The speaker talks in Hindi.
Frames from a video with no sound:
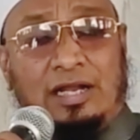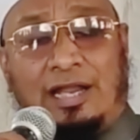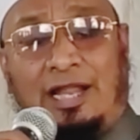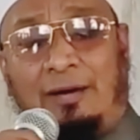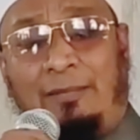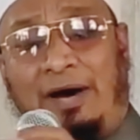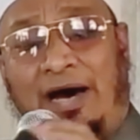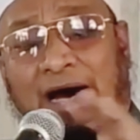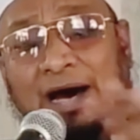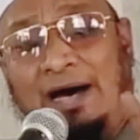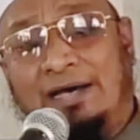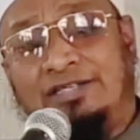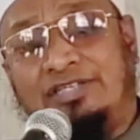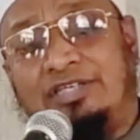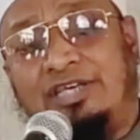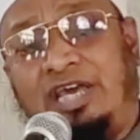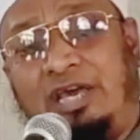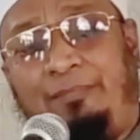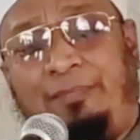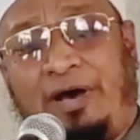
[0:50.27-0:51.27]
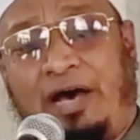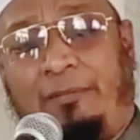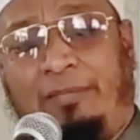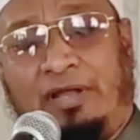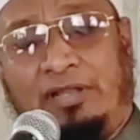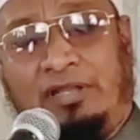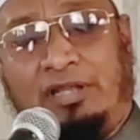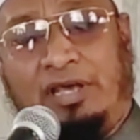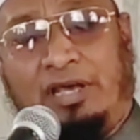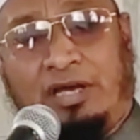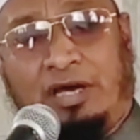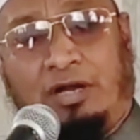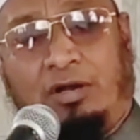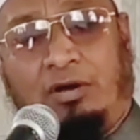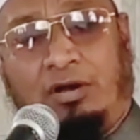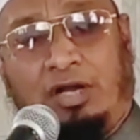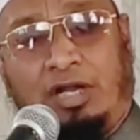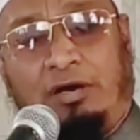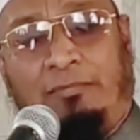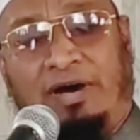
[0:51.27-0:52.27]
नमाज की पाबंदी
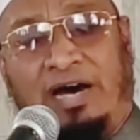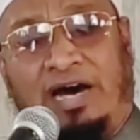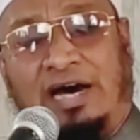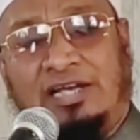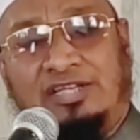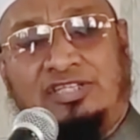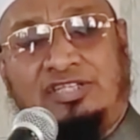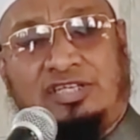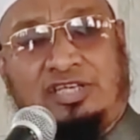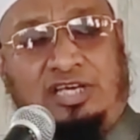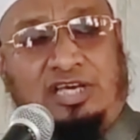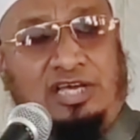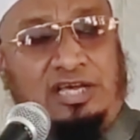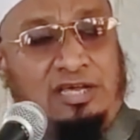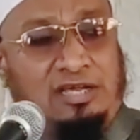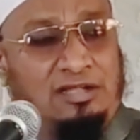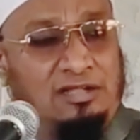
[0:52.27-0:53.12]
करो नमाज की